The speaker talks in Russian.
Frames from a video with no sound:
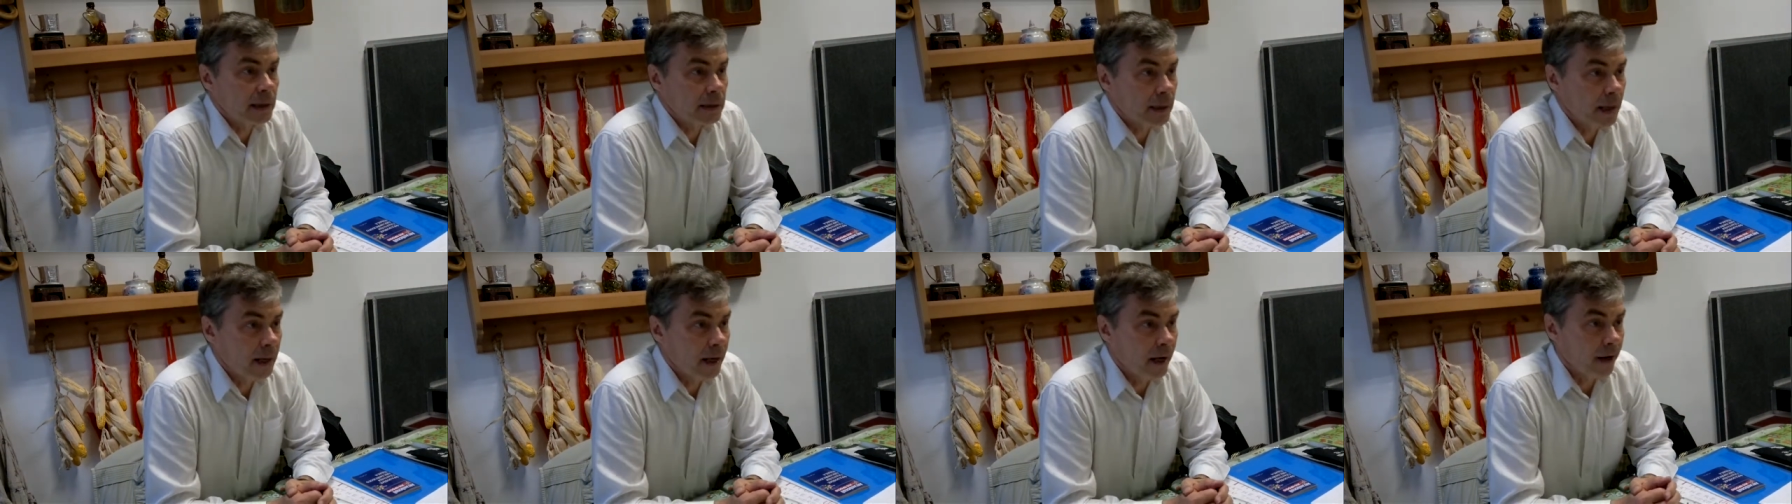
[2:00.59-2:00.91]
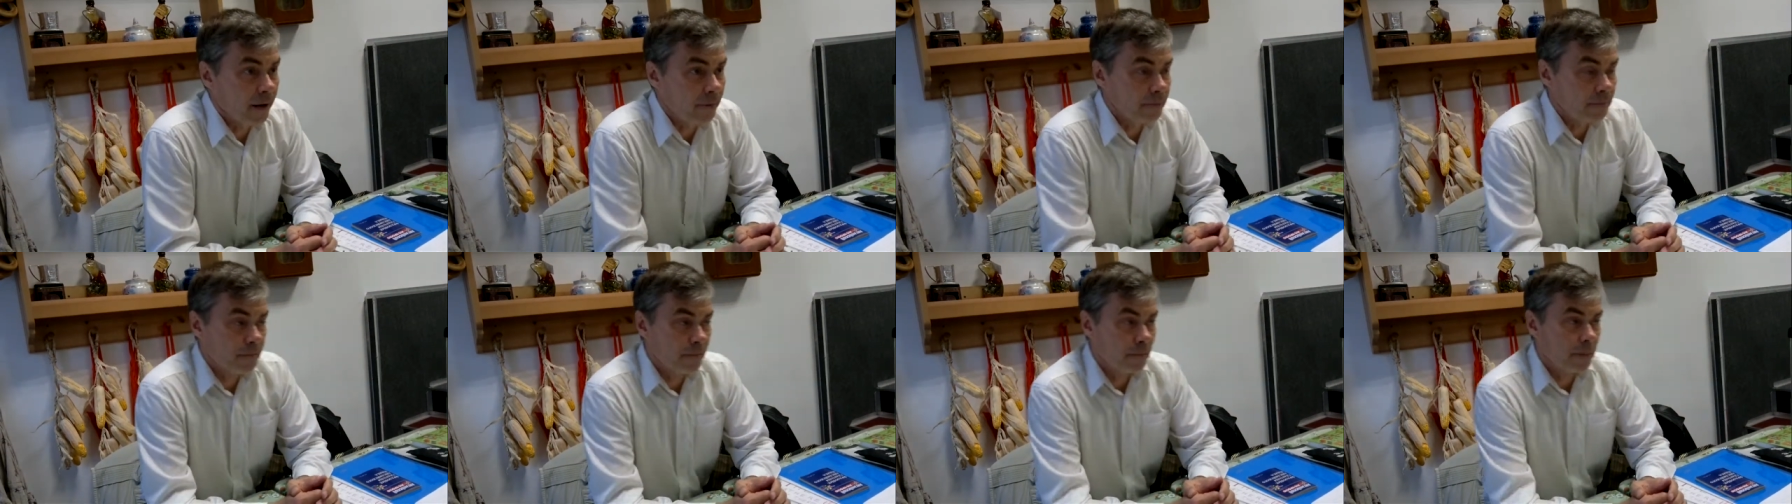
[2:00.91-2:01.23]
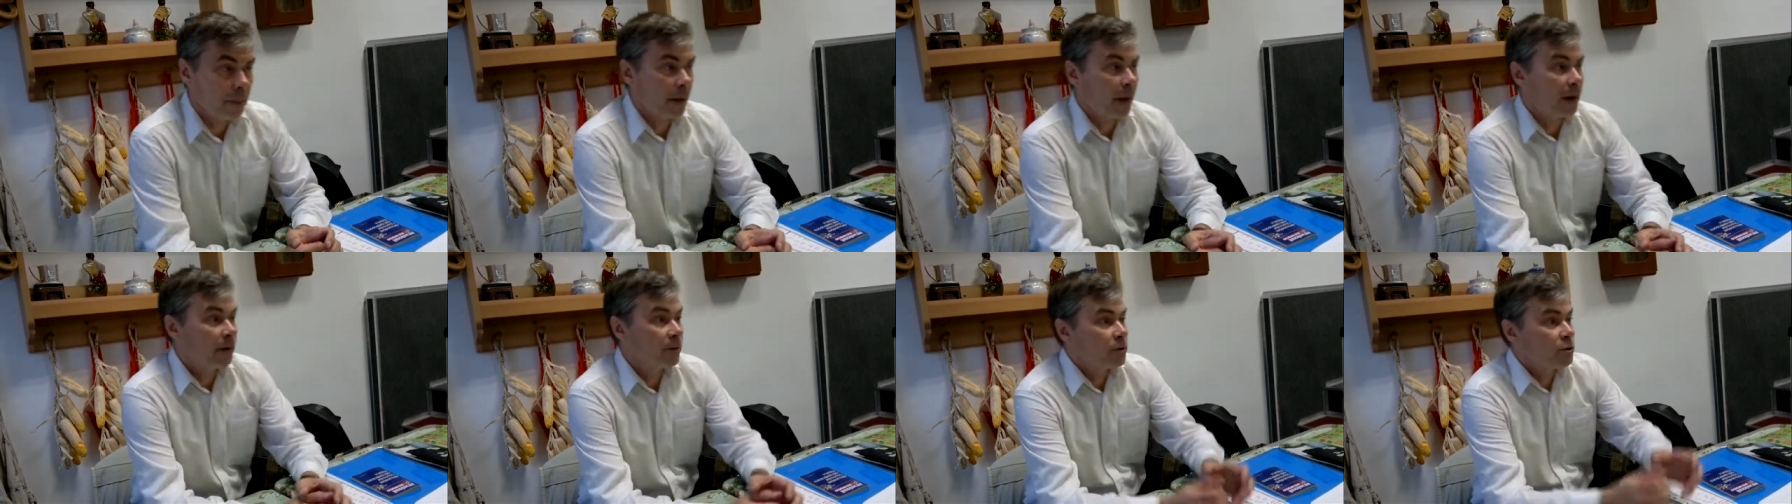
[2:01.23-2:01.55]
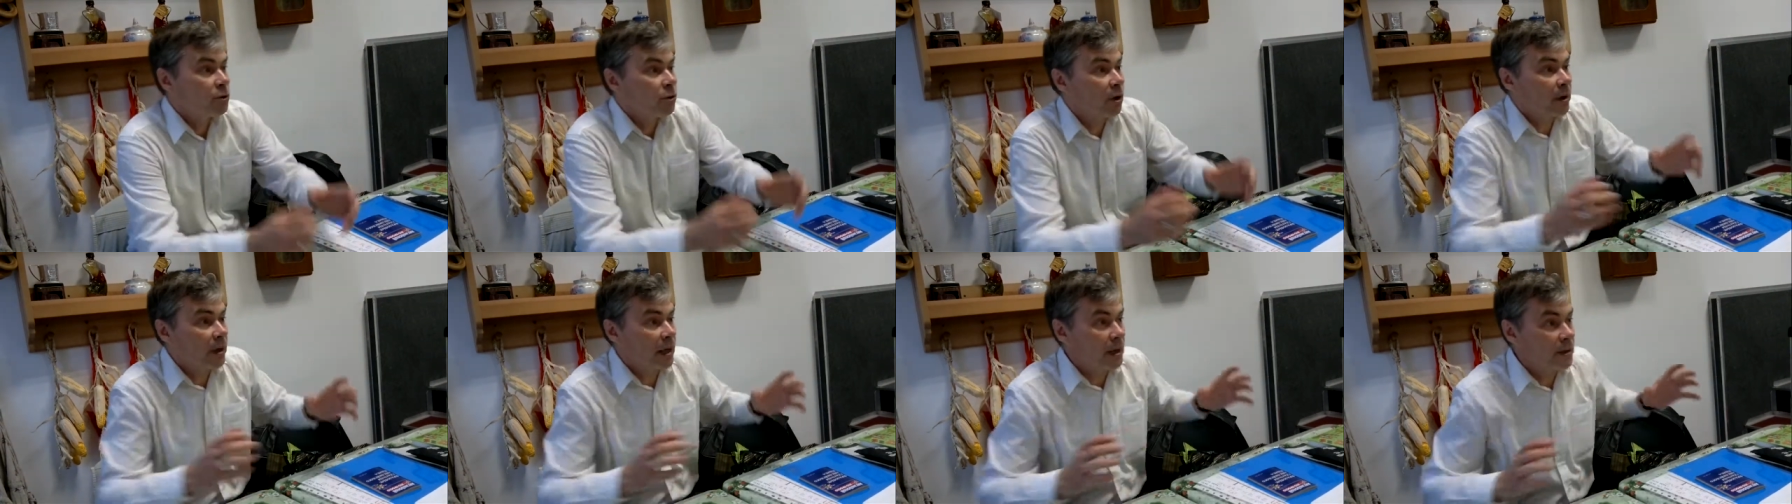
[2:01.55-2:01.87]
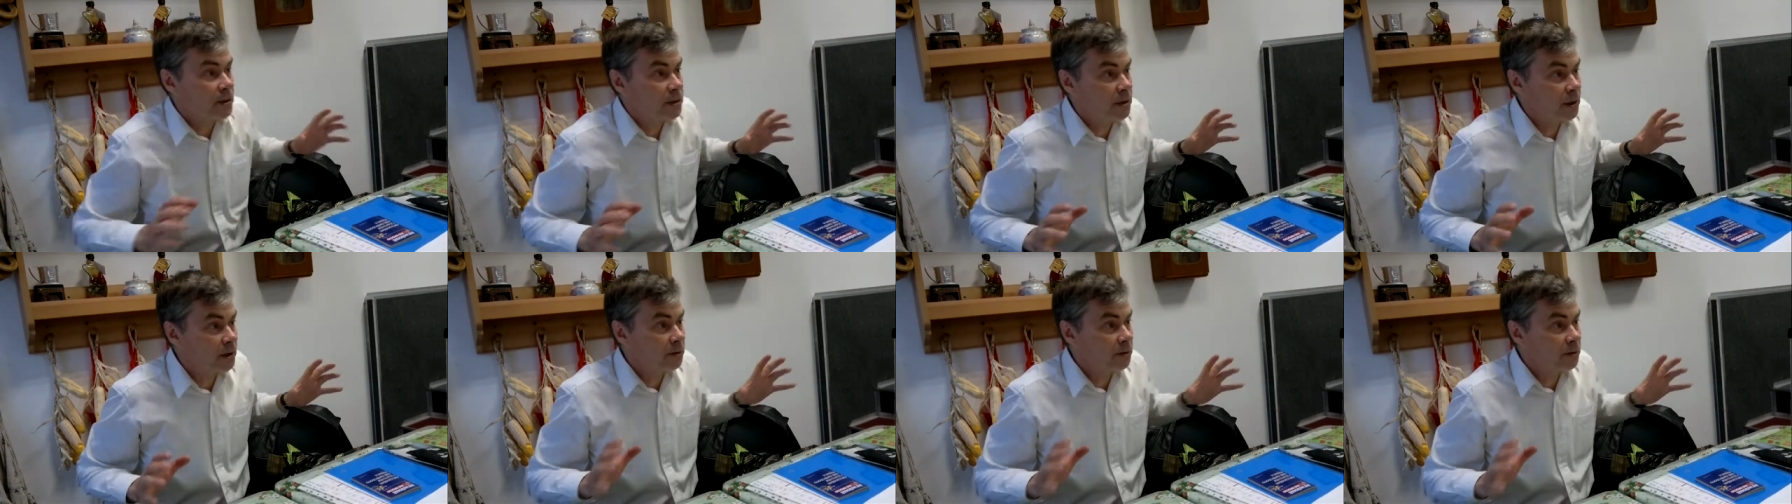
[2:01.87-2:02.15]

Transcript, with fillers: да, все, кажется,